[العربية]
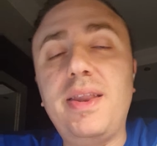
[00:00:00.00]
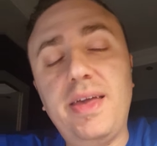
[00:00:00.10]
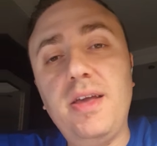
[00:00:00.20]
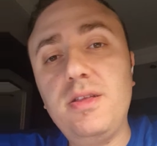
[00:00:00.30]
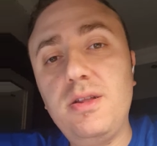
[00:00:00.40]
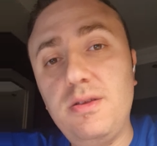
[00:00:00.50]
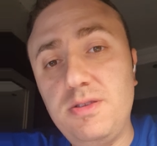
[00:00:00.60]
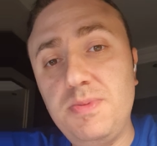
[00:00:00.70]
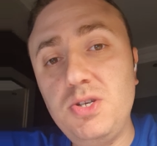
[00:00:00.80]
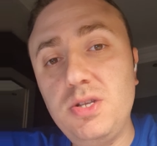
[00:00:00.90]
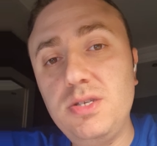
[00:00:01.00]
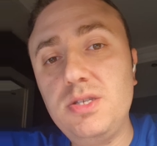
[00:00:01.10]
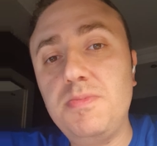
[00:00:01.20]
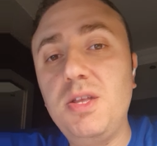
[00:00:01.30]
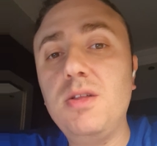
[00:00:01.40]
نهاية السبيشالست
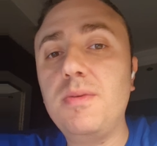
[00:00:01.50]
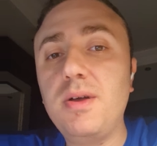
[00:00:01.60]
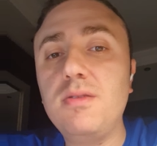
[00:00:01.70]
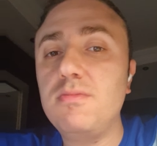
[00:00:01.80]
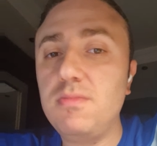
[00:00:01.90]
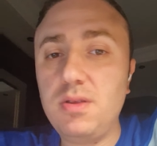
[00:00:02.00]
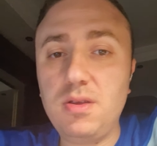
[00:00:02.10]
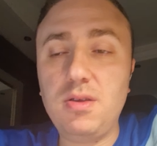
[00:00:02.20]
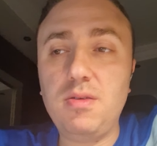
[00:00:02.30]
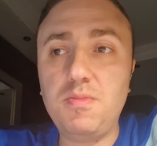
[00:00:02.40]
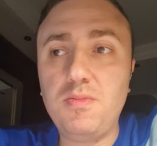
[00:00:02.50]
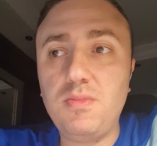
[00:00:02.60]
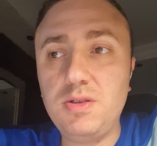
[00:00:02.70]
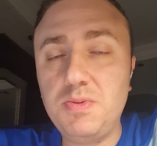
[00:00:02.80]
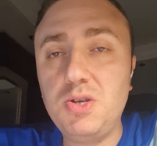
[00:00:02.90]
تبتدي طبعا
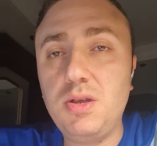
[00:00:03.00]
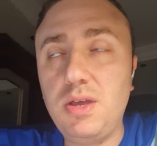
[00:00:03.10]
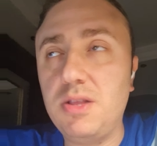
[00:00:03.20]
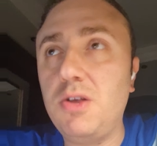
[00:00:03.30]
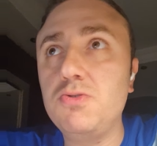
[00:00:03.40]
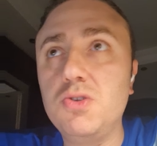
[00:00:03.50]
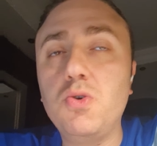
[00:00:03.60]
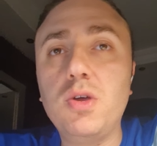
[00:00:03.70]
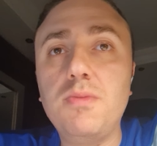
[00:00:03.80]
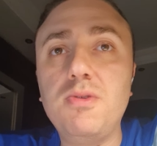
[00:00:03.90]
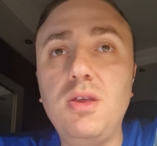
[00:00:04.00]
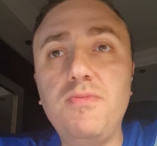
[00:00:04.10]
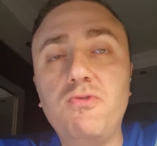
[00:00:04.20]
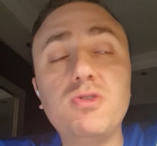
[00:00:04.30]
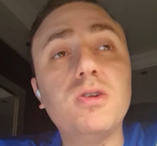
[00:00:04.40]
يعني تخصصات أخرى بتجيب
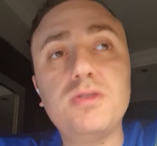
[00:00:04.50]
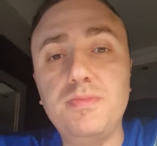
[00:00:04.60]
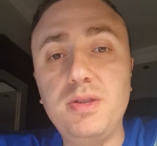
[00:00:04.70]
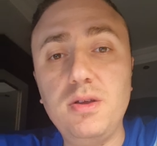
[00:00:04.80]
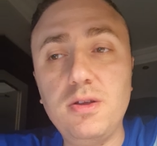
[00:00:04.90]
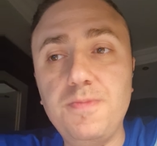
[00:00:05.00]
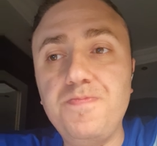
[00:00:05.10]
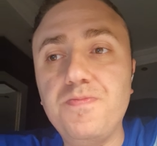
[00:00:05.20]
فلوس أكتر منك